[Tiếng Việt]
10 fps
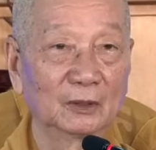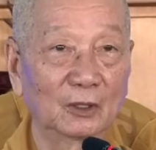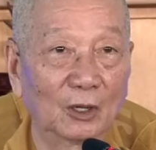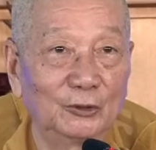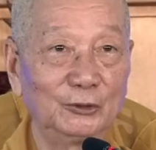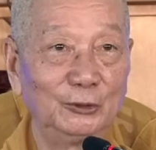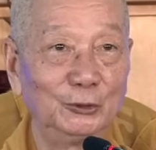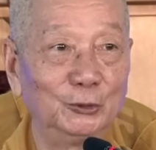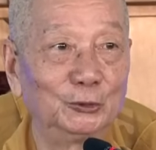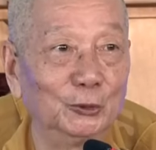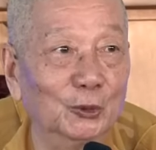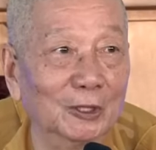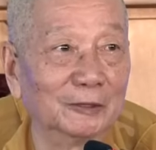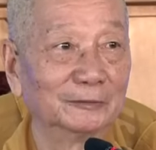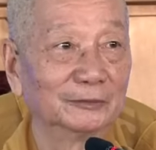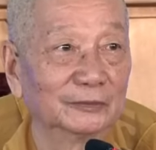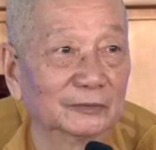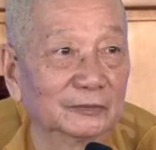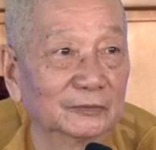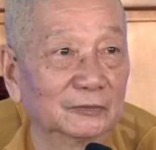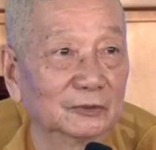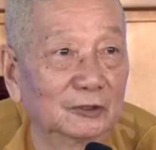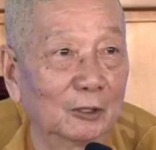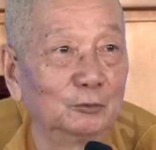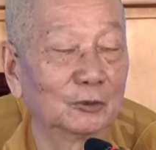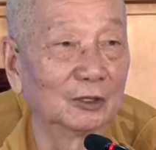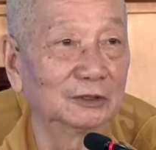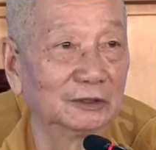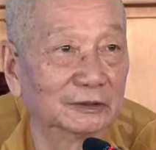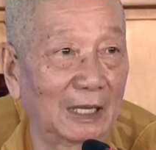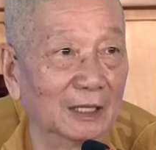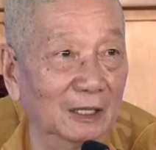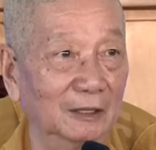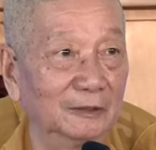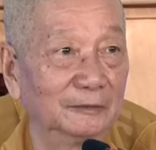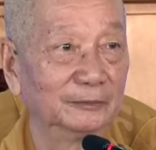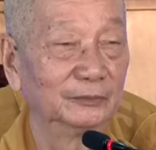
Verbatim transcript: có nhiều chùa không có chư tăng ở,